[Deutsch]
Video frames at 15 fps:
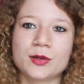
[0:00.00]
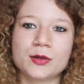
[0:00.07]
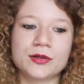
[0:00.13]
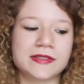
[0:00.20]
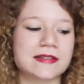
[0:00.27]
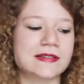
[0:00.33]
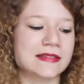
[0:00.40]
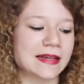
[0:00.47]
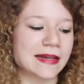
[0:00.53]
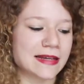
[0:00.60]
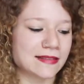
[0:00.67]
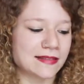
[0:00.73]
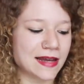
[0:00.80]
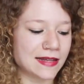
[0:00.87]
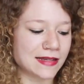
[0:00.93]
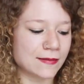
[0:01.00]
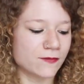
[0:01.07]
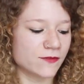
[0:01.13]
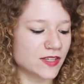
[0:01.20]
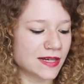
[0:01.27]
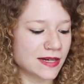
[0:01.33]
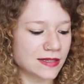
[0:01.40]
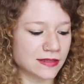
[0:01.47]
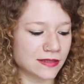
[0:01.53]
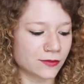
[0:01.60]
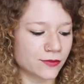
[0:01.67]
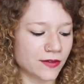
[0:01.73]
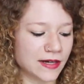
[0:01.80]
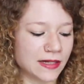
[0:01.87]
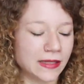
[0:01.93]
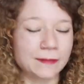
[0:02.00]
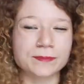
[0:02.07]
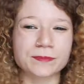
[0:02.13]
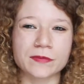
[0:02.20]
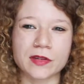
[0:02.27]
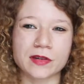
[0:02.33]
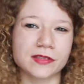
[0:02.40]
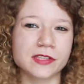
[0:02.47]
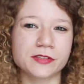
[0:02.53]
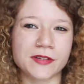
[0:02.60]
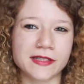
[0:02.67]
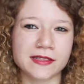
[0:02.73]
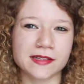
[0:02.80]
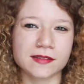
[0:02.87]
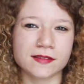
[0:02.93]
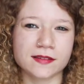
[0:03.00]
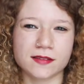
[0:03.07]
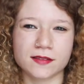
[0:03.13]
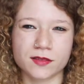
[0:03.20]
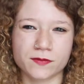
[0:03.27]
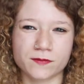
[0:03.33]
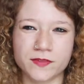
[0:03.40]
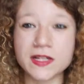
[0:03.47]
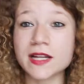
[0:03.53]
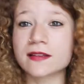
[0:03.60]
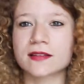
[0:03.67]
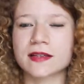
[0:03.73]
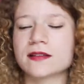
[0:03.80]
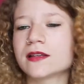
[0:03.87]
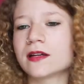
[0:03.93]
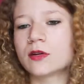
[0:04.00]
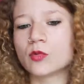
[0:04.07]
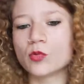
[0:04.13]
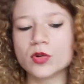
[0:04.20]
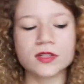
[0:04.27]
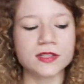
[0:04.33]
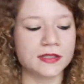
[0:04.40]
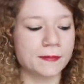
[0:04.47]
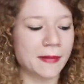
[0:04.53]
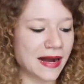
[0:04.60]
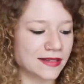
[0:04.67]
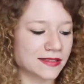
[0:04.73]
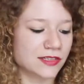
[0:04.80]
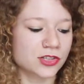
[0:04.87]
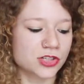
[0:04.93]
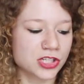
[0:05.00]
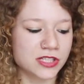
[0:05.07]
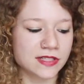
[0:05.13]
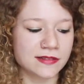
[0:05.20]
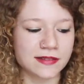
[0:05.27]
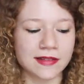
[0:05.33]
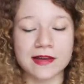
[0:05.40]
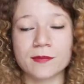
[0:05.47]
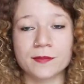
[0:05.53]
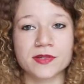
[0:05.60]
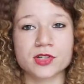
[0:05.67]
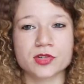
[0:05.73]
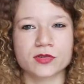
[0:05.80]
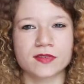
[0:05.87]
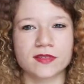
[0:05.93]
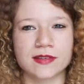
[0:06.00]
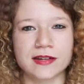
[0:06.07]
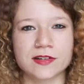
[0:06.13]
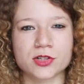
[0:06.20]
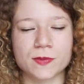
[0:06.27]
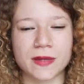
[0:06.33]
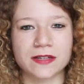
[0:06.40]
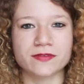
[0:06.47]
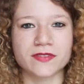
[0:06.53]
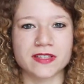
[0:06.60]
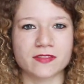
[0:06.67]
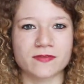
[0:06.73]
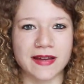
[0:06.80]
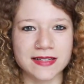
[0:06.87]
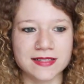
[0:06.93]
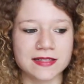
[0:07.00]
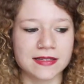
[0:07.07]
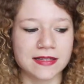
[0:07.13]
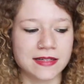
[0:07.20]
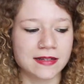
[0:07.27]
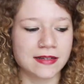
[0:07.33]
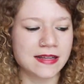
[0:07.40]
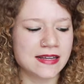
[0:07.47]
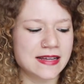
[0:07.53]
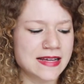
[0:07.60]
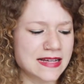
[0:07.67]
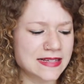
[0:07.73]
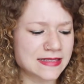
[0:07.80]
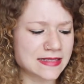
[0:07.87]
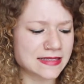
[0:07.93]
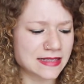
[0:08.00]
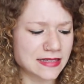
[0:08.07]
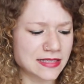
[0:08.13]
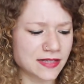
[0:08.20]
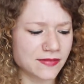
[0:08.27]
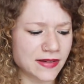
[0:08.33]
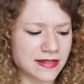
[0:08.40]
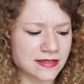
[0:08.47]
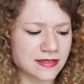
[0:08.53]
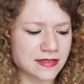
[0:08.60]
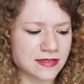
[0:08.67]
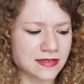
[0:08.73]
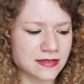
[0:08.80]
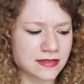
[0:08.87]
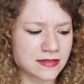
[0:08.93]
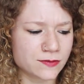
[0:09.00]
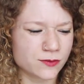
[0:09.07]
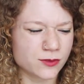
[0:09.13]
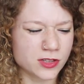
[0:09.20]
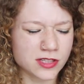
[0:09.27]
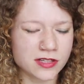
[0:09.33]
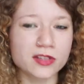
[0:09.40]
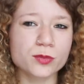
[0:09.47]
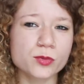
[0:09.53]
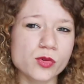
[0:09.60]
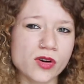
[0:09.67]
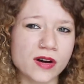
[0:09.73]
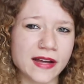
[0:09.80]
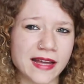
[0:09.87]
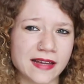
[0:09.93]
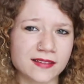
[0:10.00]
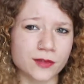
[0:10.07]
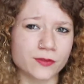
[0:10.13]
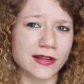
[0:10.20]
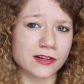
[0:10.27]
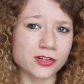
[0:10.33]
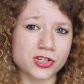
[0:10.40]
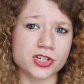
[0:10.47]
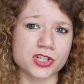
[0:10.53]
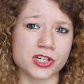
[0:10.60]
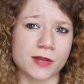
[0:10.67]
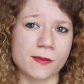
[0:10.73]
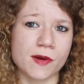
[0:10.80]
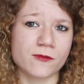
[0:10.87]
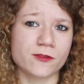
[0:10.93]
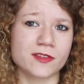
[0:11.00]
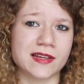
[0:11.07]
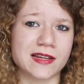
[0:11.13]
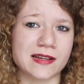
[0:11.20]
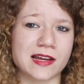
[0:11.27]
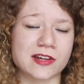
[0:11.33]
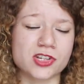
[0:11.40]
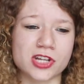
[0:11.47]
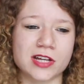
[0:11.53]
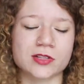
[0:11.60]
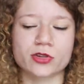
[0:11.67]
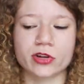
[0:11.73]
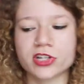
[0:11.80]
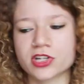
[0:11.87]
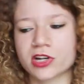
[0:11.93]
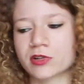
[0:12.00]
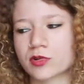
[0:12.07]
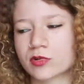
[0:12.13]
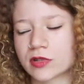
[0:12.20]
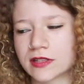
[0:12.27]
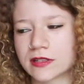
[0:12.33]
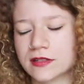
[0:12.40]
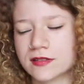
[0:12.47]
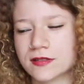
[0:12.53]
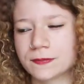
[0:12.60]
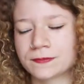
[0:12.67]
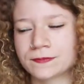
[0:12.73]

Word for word: Und jetzt gerät sie halt eben wieder in Gefahr. Und ich fand das wieder sehr, sehr gut. Ich mag die Geschichte sehr und bin schon sehr gespannt, wie es weitergeht. Interessanterweise wurde das Buch erst auf Englisch geschrieben, obwohl es eine anscheinend deutsche Autorin ist.